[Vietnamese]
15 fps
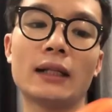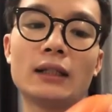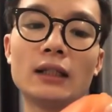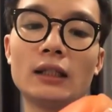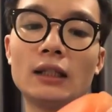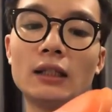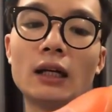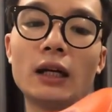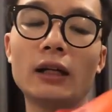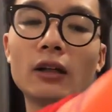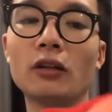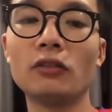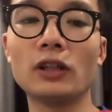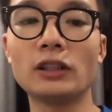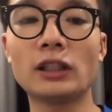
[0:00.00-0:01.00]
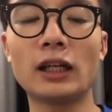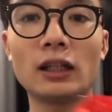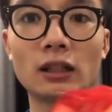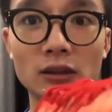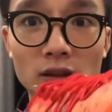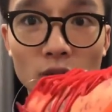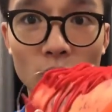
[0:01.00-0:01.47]
thì đây ở phía
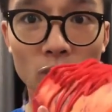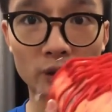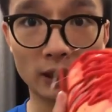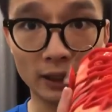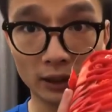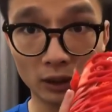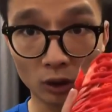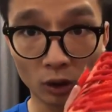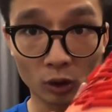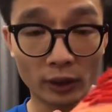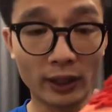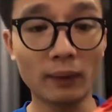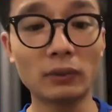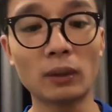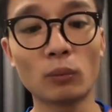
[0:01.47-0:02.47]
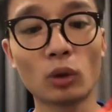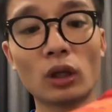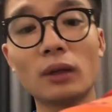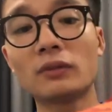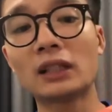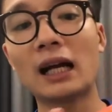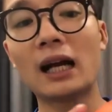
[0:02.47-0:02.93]
trên của giày thì nó còn ép thêm một lớp
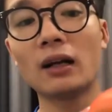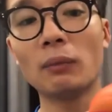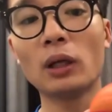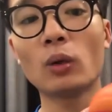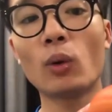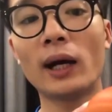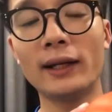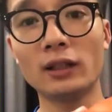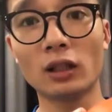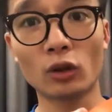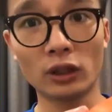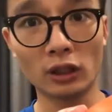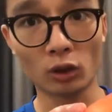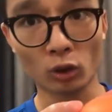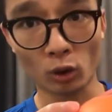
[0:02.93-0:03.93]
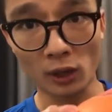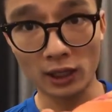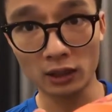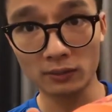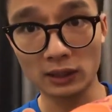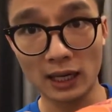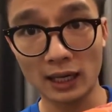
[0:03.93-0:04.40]
da ở bên ngoài nữa có nghĩa là nó có hai
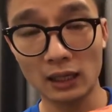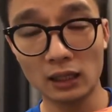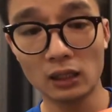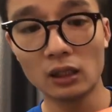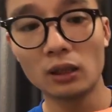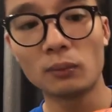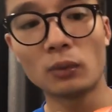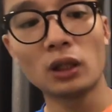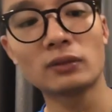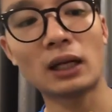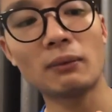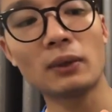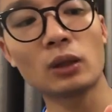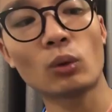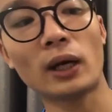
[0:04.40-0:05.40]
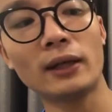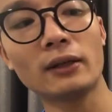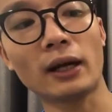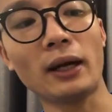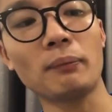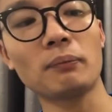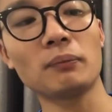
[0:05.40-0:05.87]
lớp da một lớp da bên ngoài được
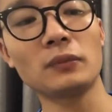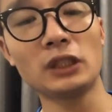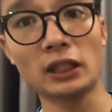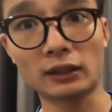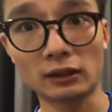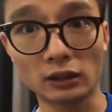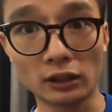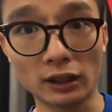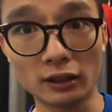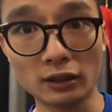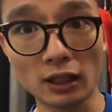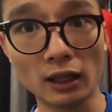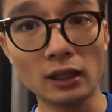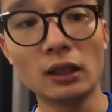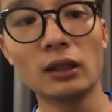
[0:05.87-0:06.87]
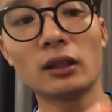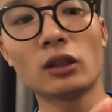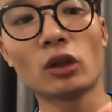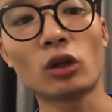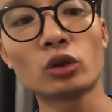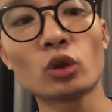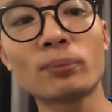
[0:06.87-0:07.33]
ép nhiệt ở đây nữa thì
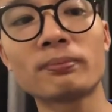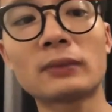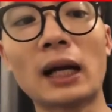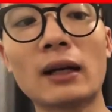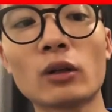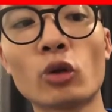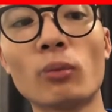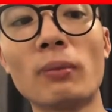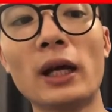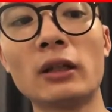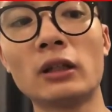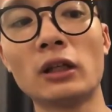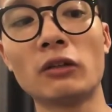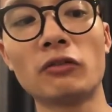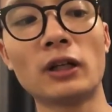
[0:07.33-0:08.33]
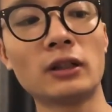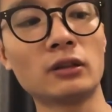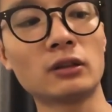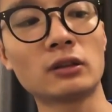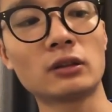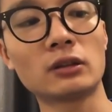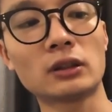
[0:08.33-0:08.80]
nó giúp tăng độ bền ở
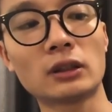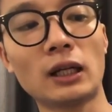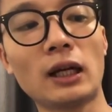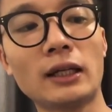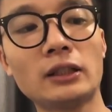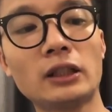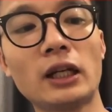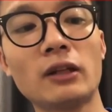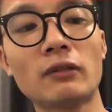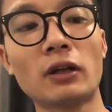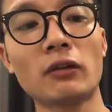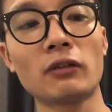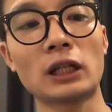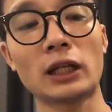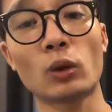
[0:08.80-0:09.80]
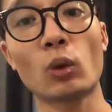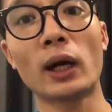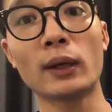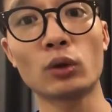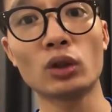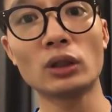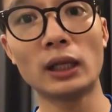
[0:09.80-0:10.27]
phần cạnh trên và cạnh ngoài
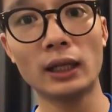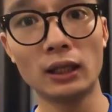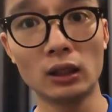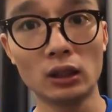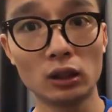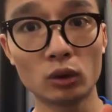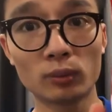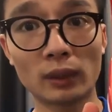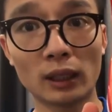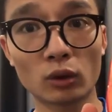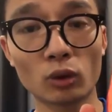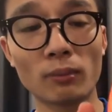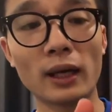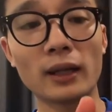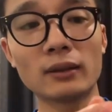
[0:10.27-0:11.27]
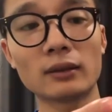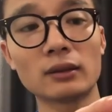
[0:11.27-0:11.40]
của đôi giày giúp tăng độ bền